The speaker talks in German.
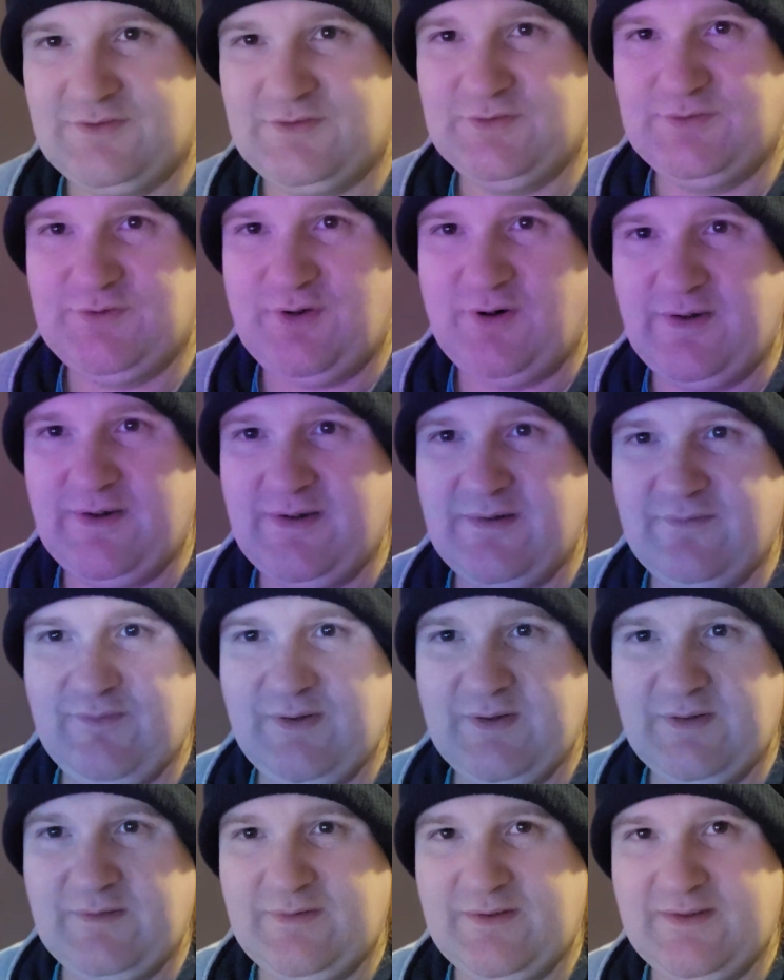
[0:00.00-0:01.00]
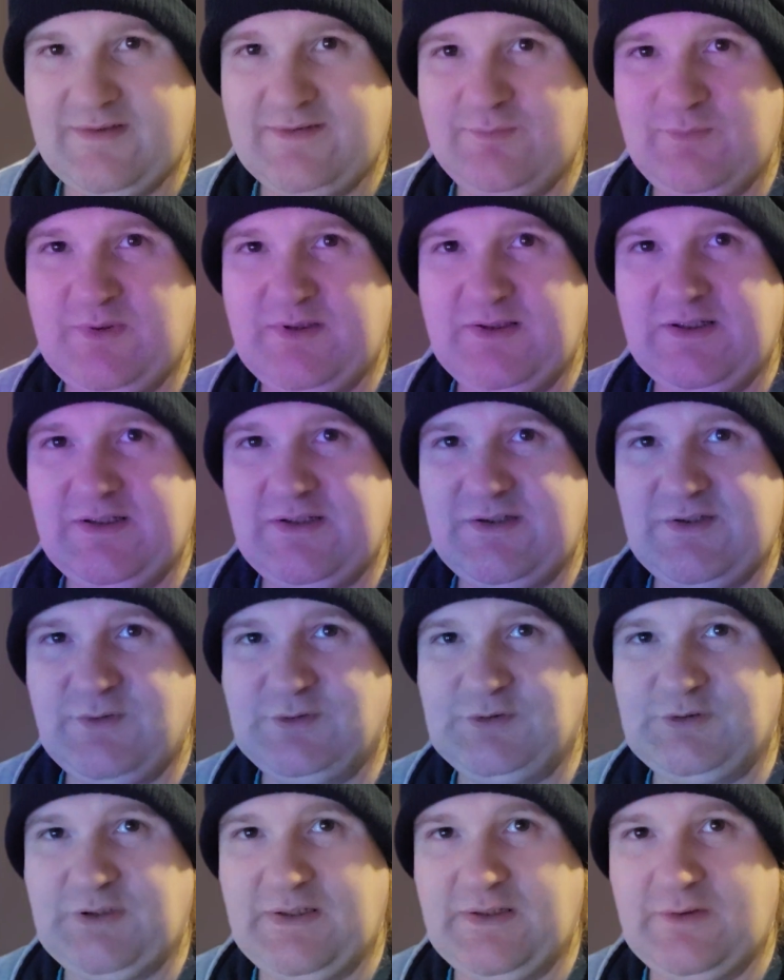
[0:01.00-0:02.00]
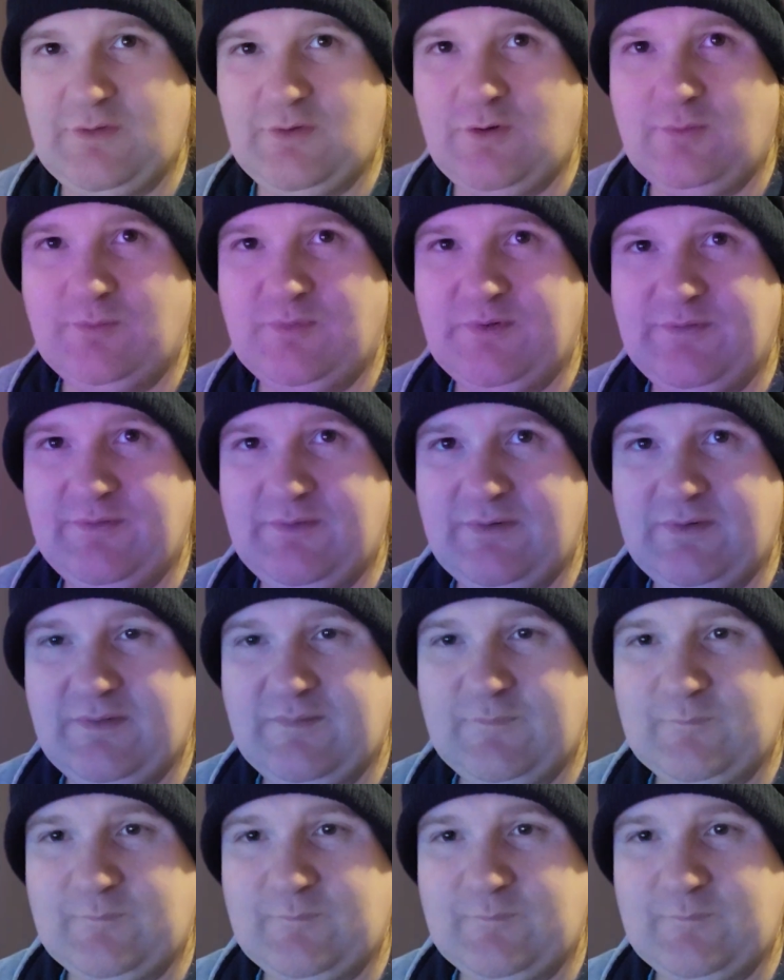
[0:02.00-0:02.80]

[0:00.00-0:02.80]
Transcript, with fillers: So teuer wird es mir nicht zu stehen kommen.